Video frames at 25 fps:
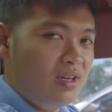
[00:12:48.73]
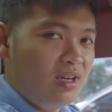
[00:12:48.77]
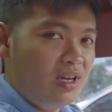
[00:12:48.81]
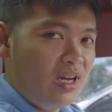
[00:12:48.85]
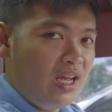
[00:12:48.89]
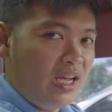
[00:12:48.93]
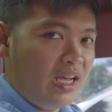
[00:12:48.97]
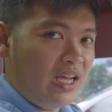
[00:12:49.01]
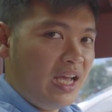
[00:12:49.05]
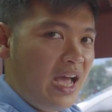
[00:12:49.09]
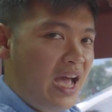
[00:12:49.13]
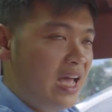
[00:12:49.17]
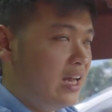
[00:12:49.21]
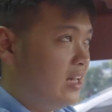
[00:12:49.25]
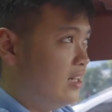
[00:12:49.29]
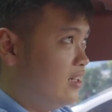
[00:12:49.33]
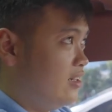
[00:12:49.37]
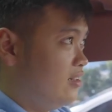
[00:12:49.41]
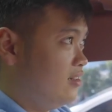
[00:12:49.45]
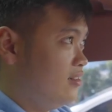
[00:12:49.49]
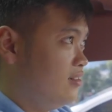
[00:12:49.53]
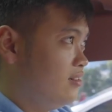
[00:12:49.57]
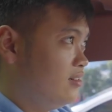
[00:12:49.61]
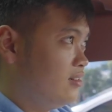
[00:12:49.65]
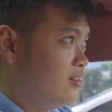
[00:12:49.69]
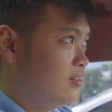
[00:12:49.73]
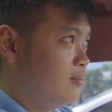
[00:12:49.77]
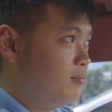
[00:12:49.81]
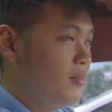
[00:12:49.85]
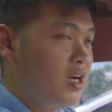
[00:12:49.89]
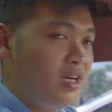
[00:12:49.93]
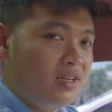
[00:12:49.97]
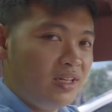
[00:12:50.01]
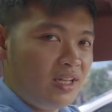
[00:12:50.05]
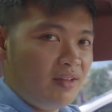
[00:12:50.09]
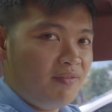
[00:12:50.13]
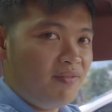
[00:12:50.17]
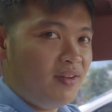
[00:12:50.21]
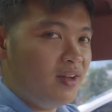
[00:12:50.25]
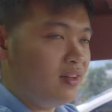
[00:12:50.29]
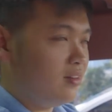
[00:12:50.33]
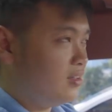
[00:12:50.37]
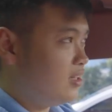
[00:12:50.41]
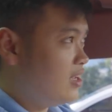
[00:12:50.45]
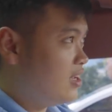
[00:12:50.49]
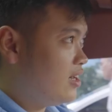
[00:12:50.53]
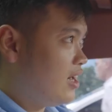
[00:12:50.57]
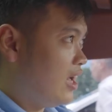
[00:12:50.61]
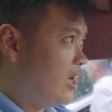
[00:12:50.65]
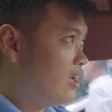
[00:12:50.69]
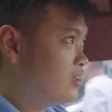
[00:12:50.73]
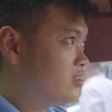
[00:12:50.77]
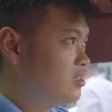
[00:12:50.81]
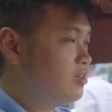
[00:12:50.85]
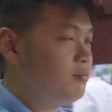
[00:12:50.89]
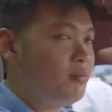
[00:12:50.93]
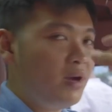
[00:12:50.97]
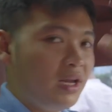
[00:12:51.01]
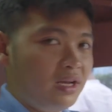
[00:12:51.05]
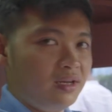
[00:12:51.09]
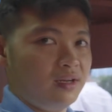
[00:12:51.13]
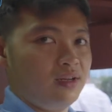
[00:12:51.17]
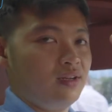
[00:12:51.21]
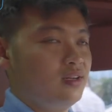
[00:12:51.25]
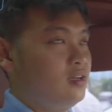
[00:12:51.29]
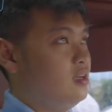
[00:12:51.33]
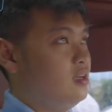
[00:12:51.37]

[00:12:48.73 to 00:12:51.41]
để cản bớt cái phần tia nắng ở trước mặt.